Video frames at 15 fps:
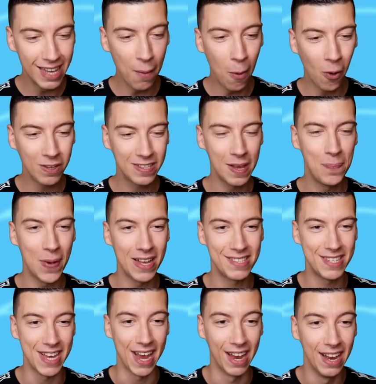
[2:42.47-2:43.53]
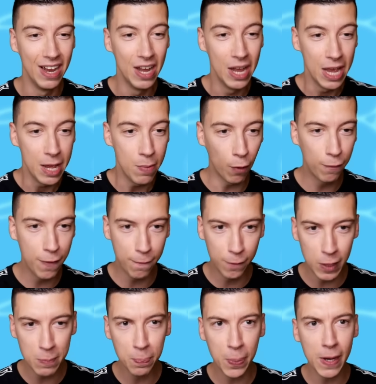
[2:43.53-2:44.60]
C'est bon, c'est passé. Ils m'ont fait
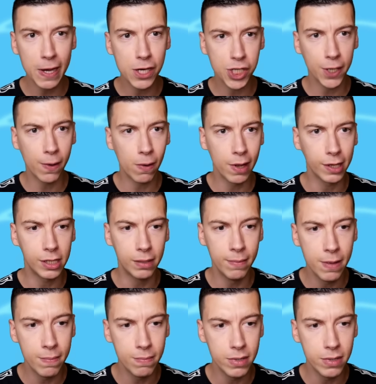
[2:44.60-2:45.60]
flipper les géants là quand même.